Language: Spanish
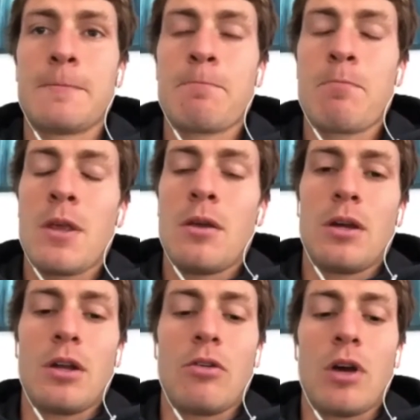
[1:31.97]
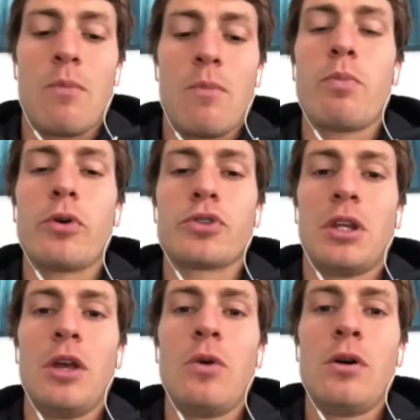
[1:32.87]
creo que es muy
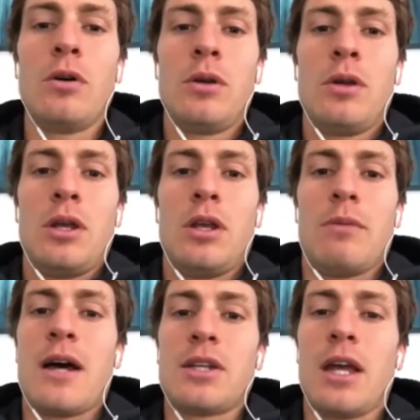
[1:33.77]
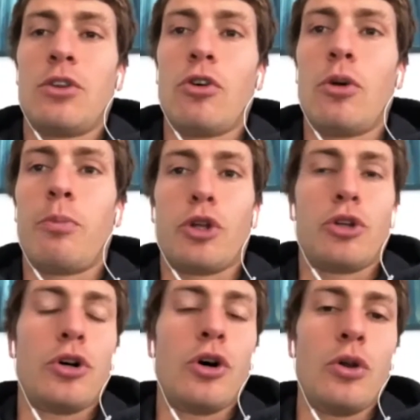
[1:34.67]
positivo y más allá de todos los
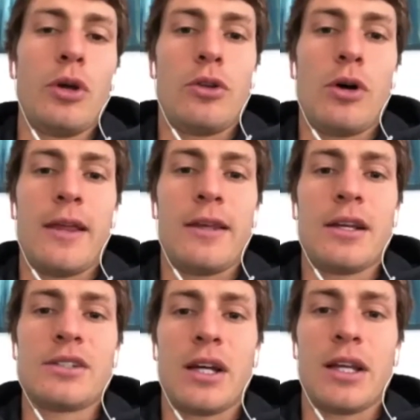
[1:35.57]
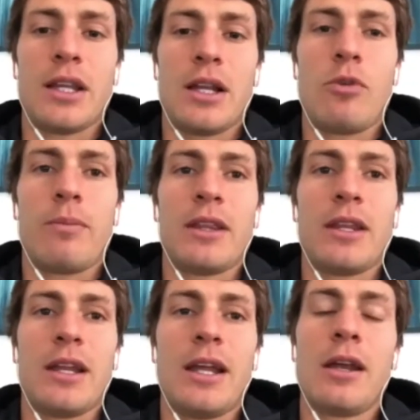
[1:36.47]
protocolos y todas las distancias que tenemos que
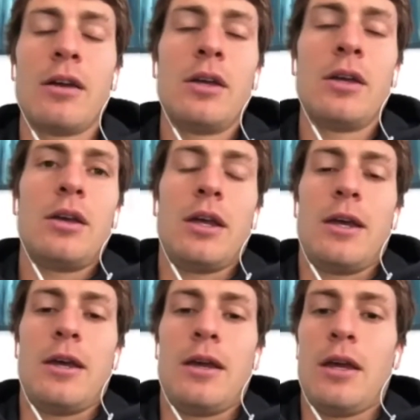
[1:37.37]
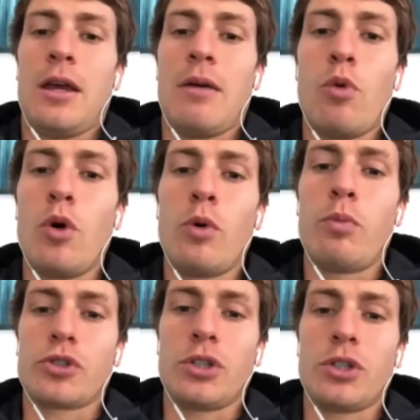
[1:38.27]
mantener, eh, es muy, muy
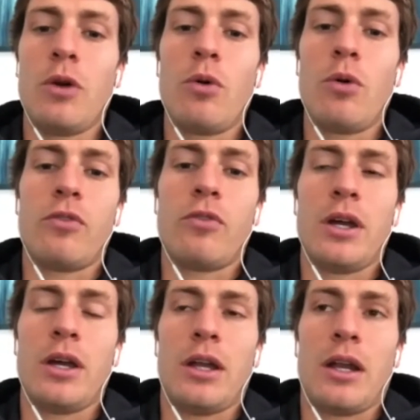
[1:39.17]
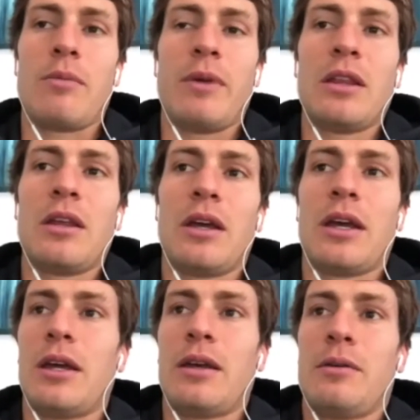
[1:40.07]
positivo y fue realmente
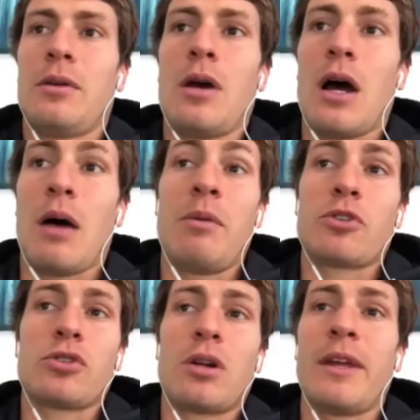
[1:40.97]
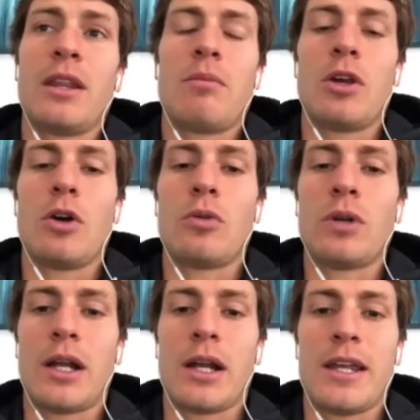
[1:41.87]
que a mí personalmente me dio una
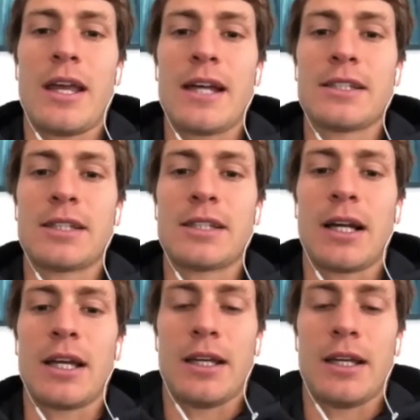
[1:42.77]
energía extra que, estaba